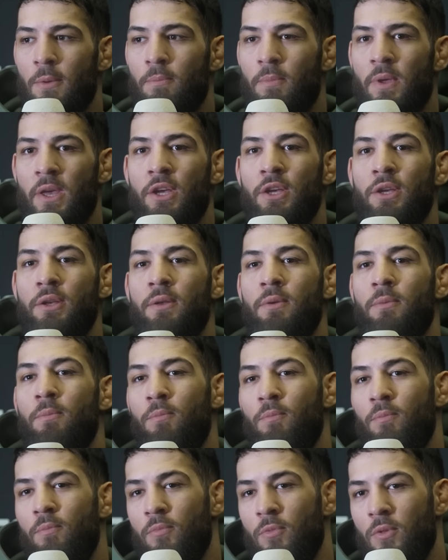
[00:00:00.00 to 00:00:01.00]
Mais
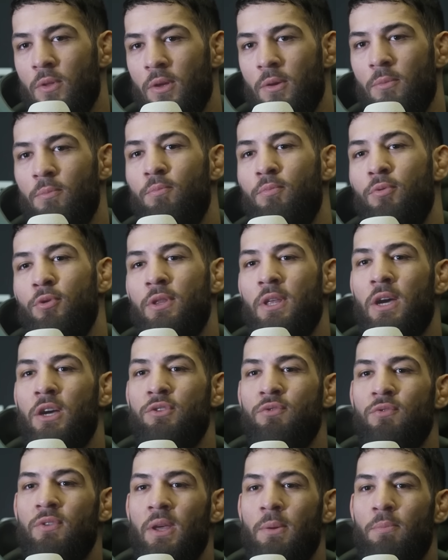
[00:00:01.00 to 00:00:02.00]
plus
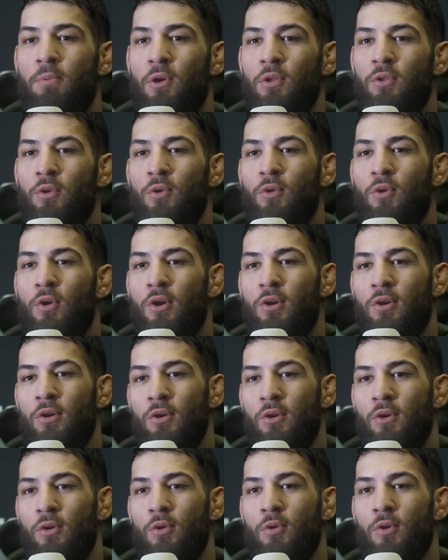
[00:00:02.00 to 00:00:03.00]
tard, je voudrais prendre encore,
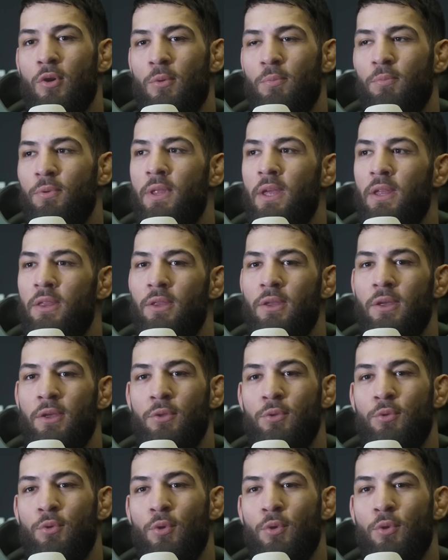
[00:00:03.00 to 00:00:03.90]
encore peut-être